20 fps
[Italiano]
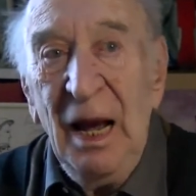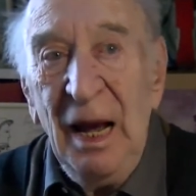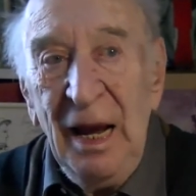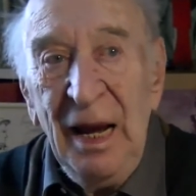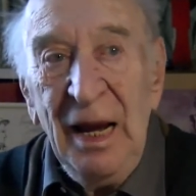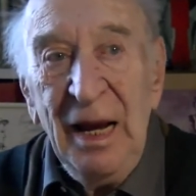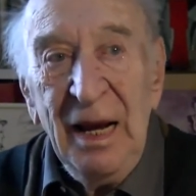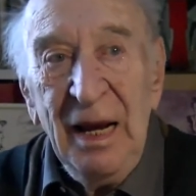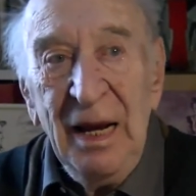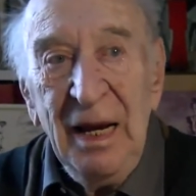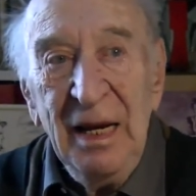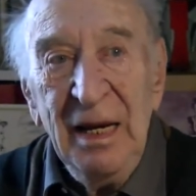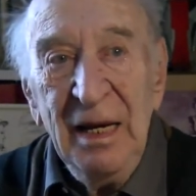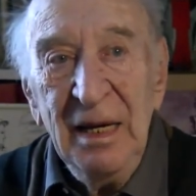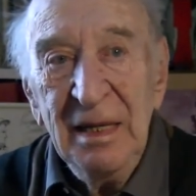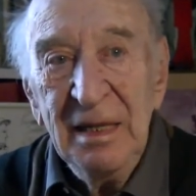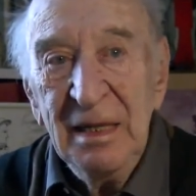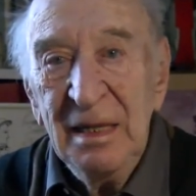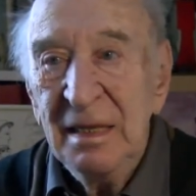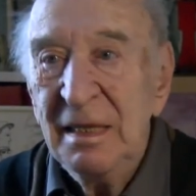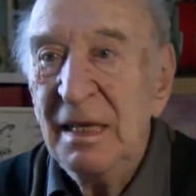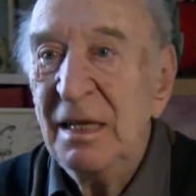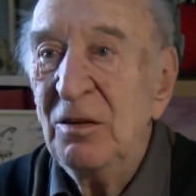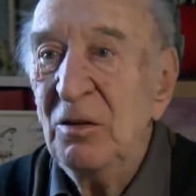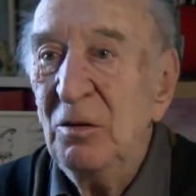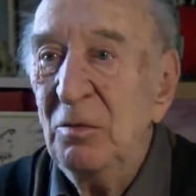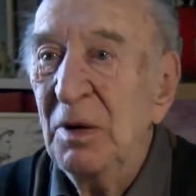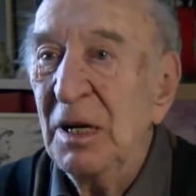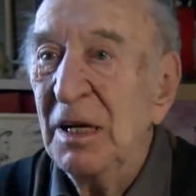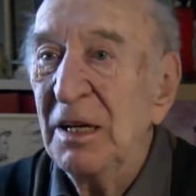E da
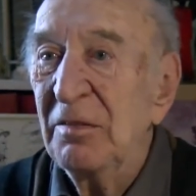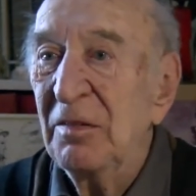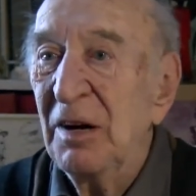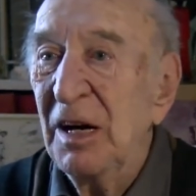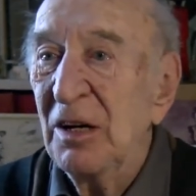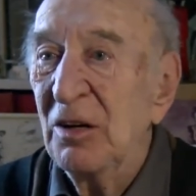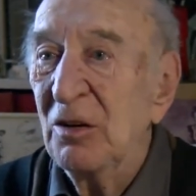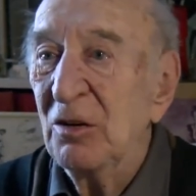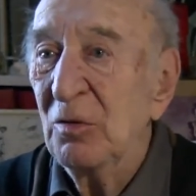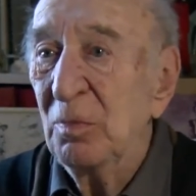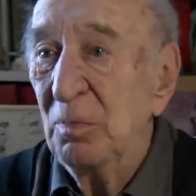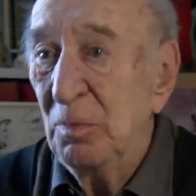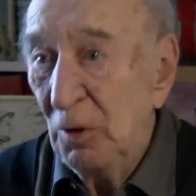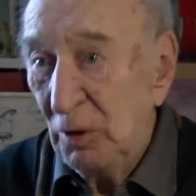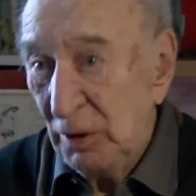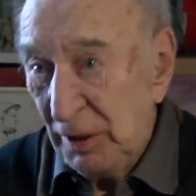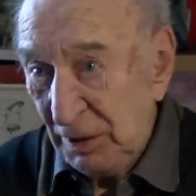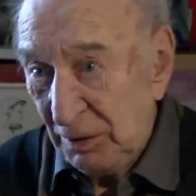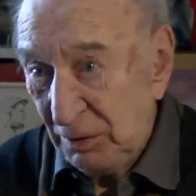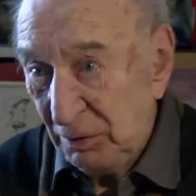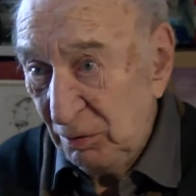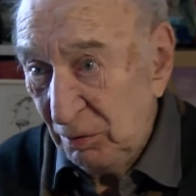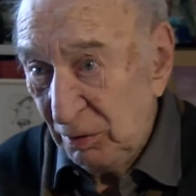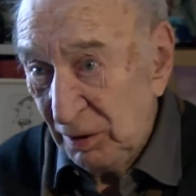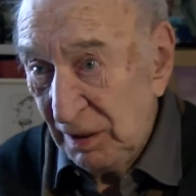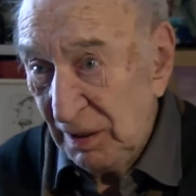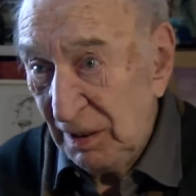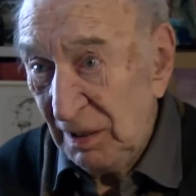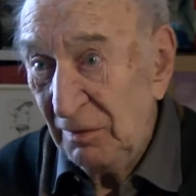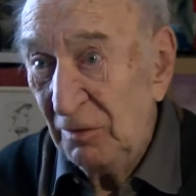Roma arrivarono pochi
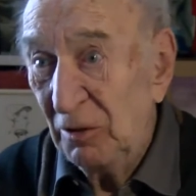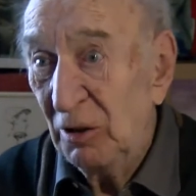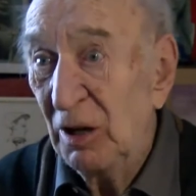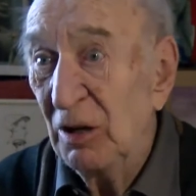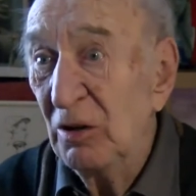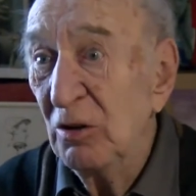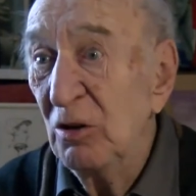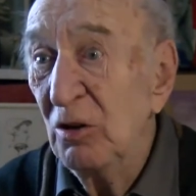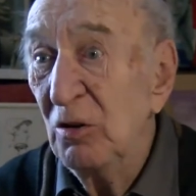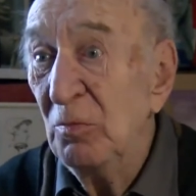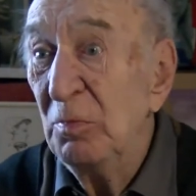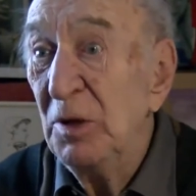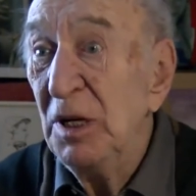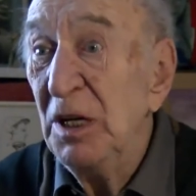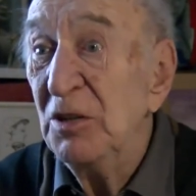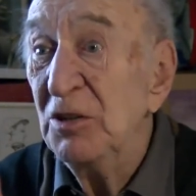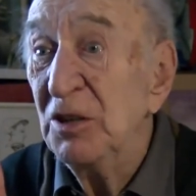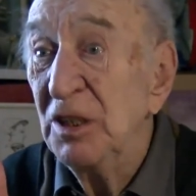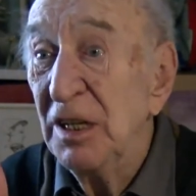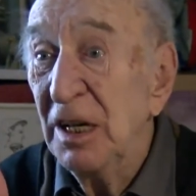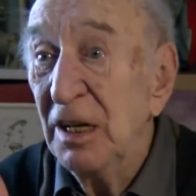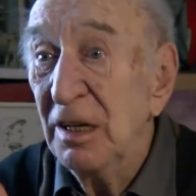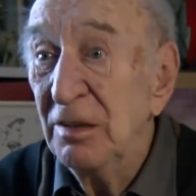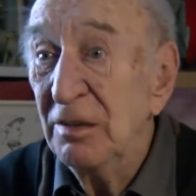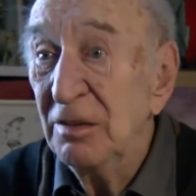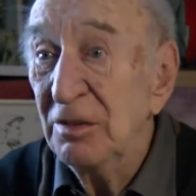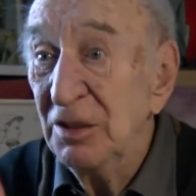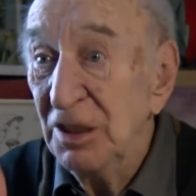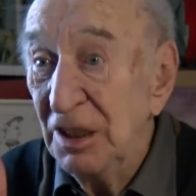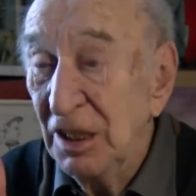attori, arrivò la loro Brigida,
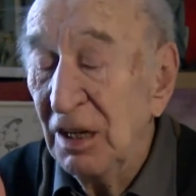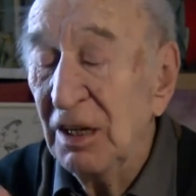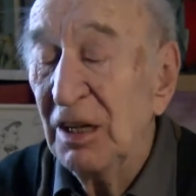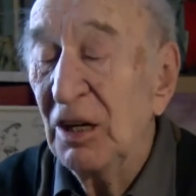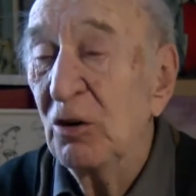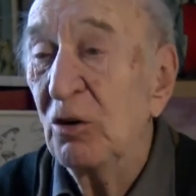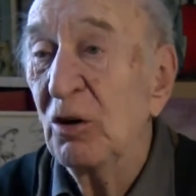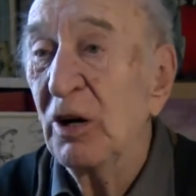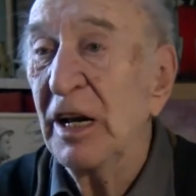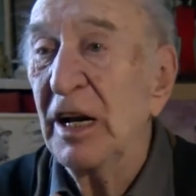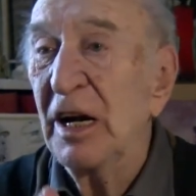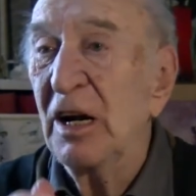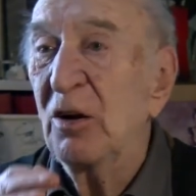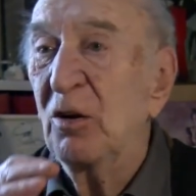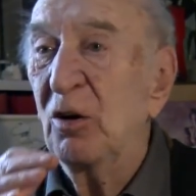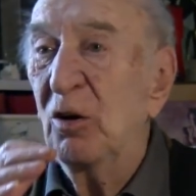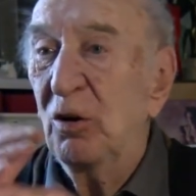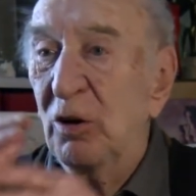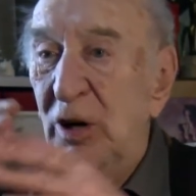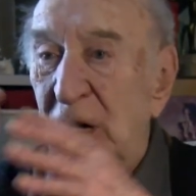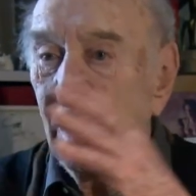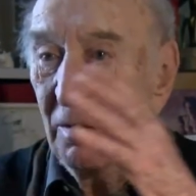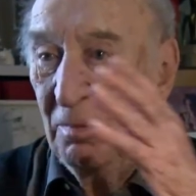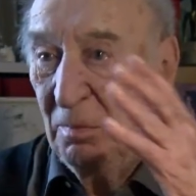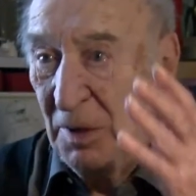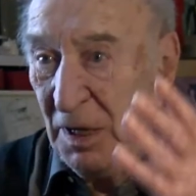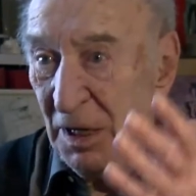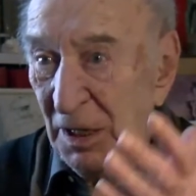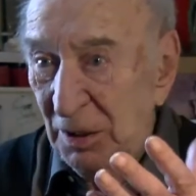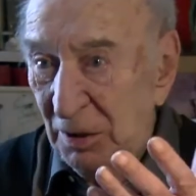Gina, che non era ancora il
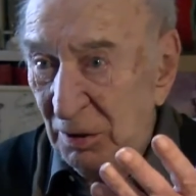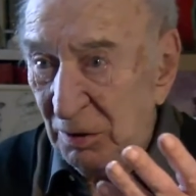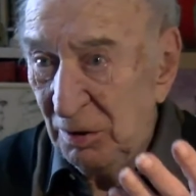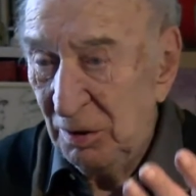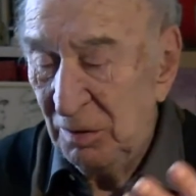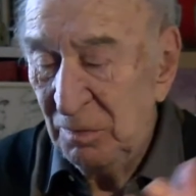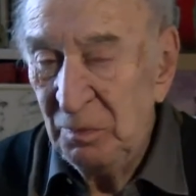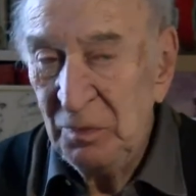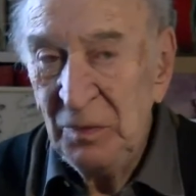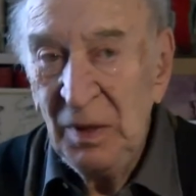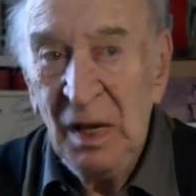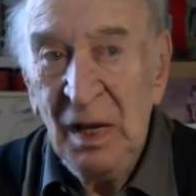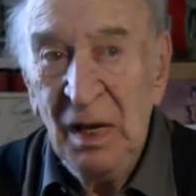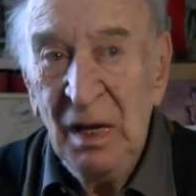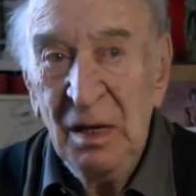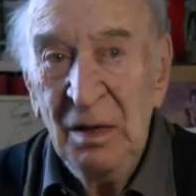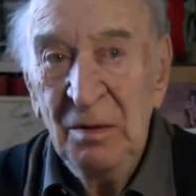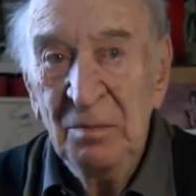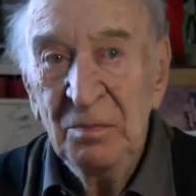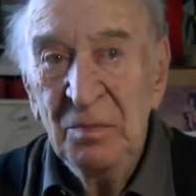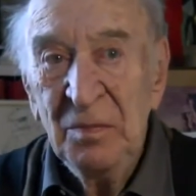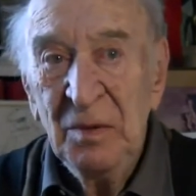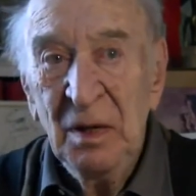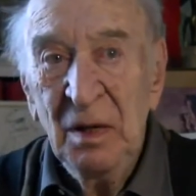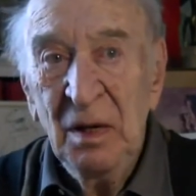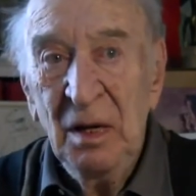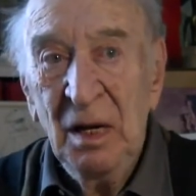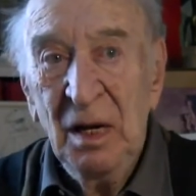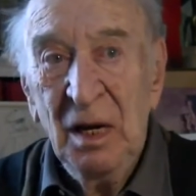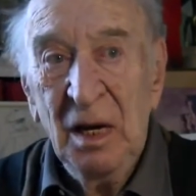mito,
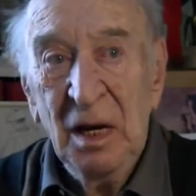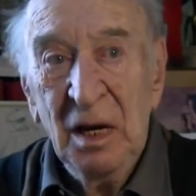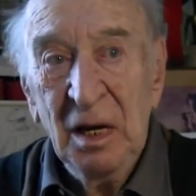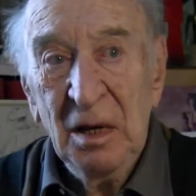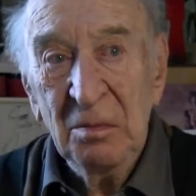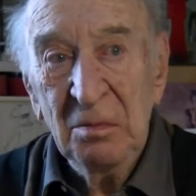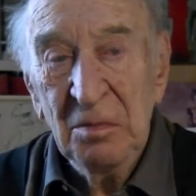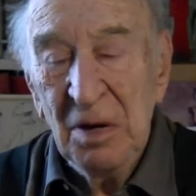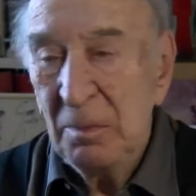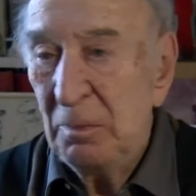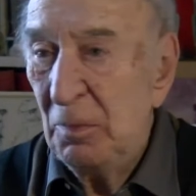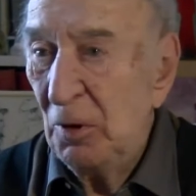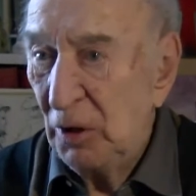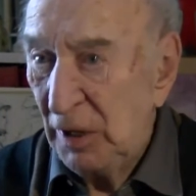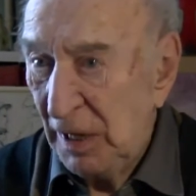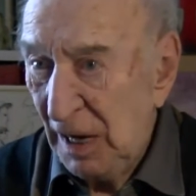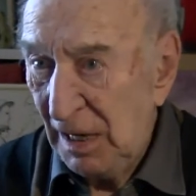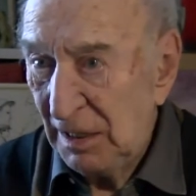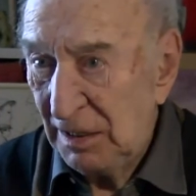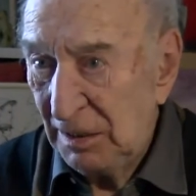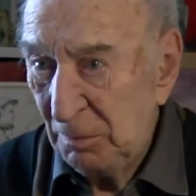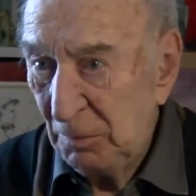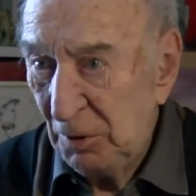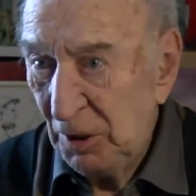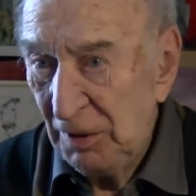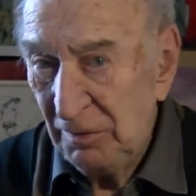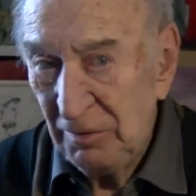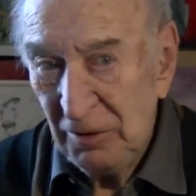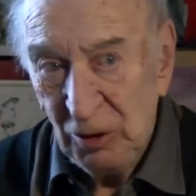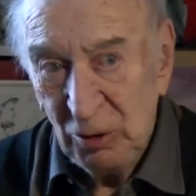e, e pochi altri. Poi
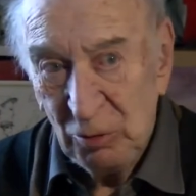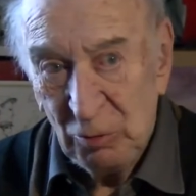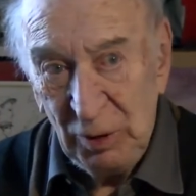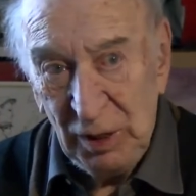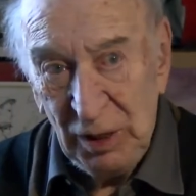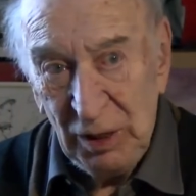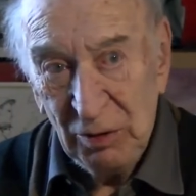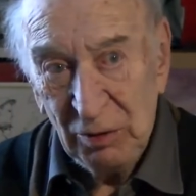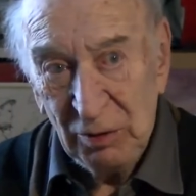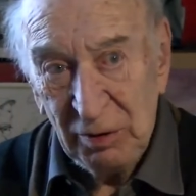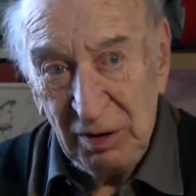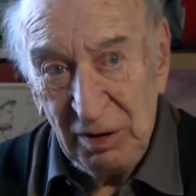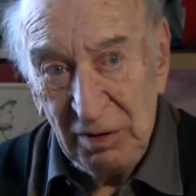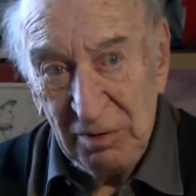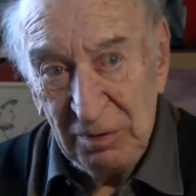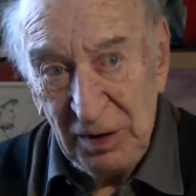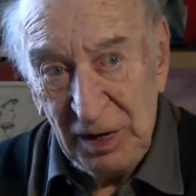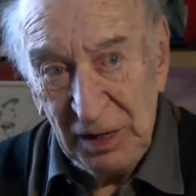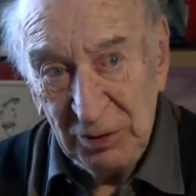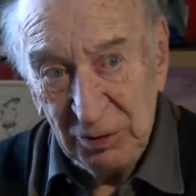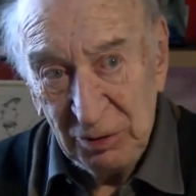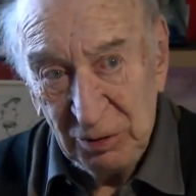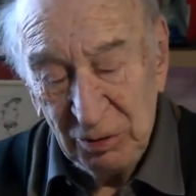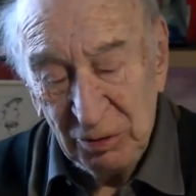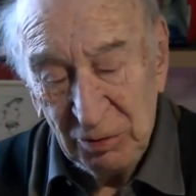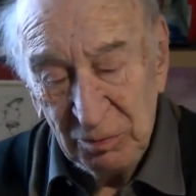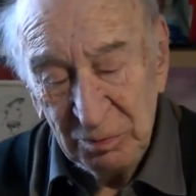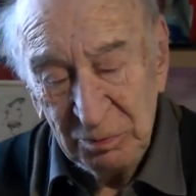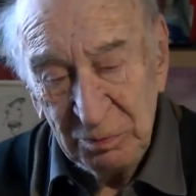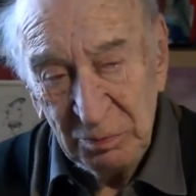arrivò quello che aveva
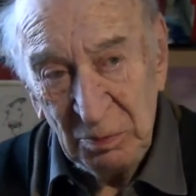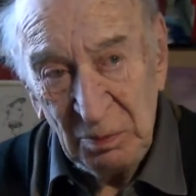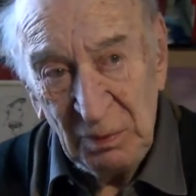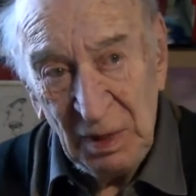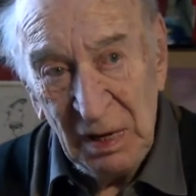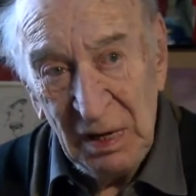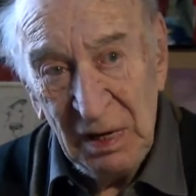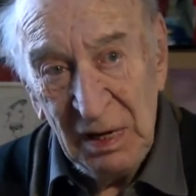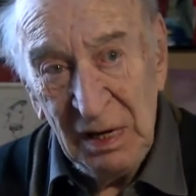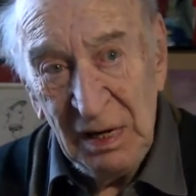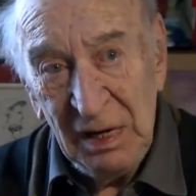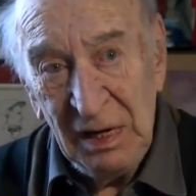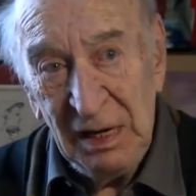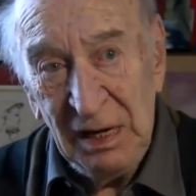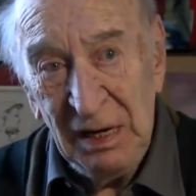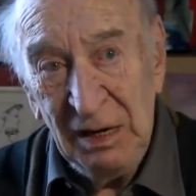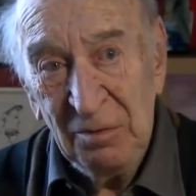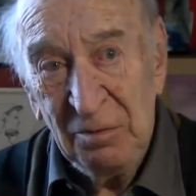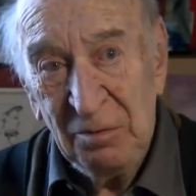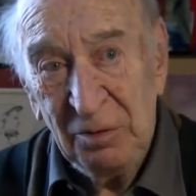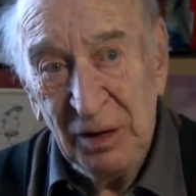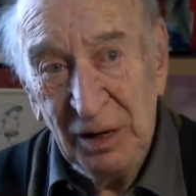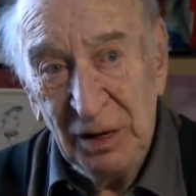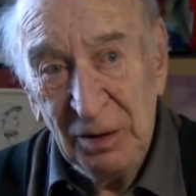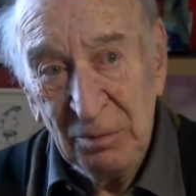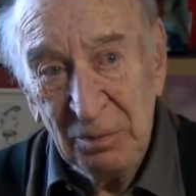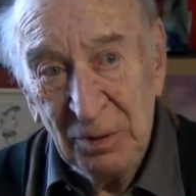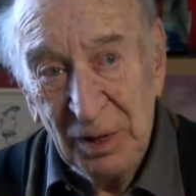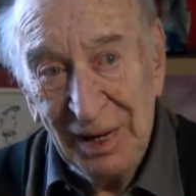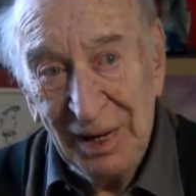fatto il film